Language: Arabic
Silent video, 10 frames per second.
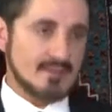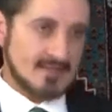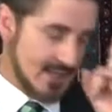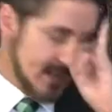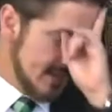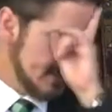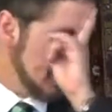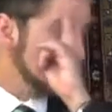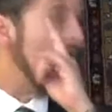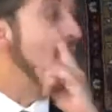الإنساني
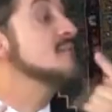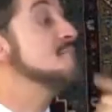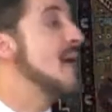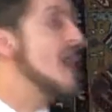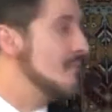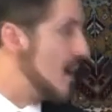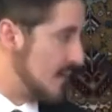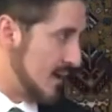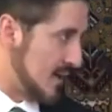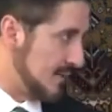ضد أنبل
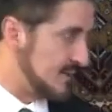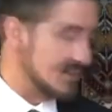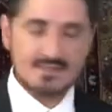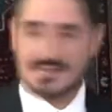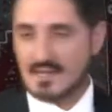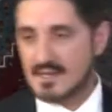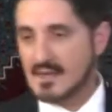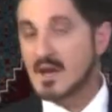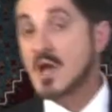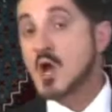ما راكمت
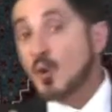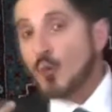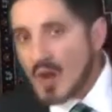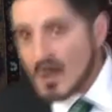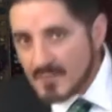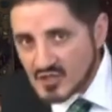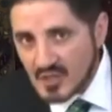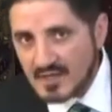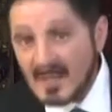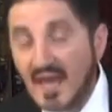الإنسانية
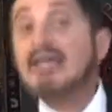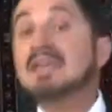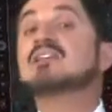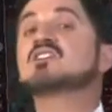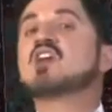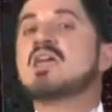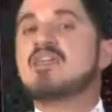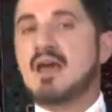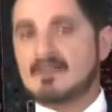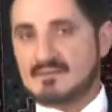والبشرية حين
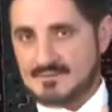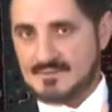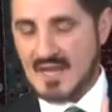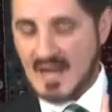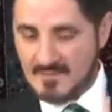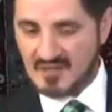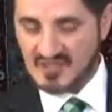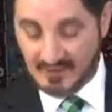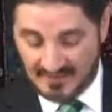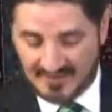شيئت
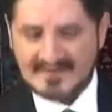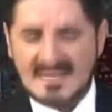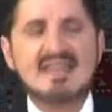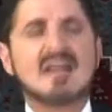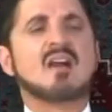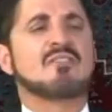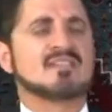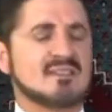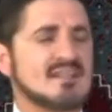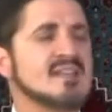البشر نظرت إلينا
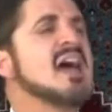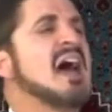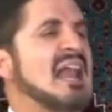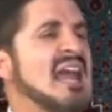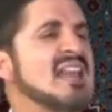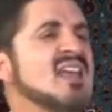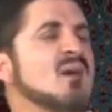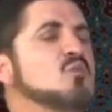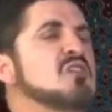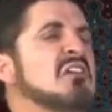كفلسطينيين على
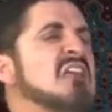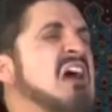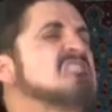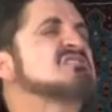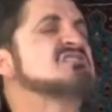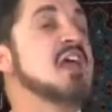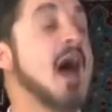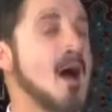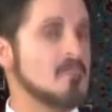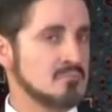أننا مجرد
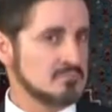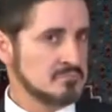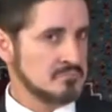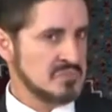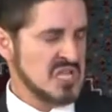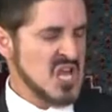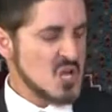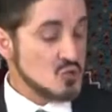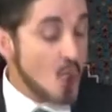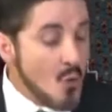أشياء
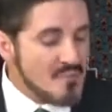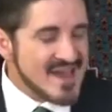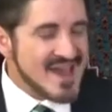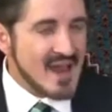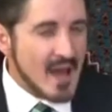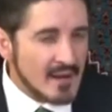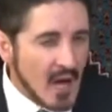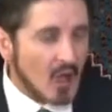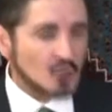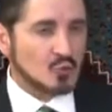يمكن أن
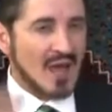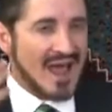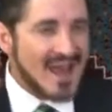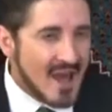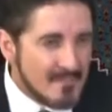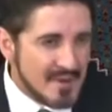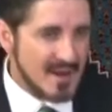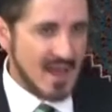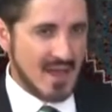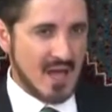أقتل
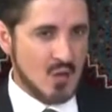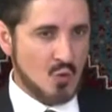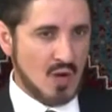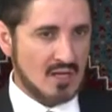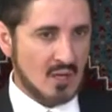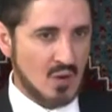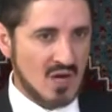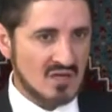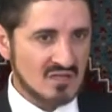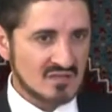الأبرياء أيها الإخوة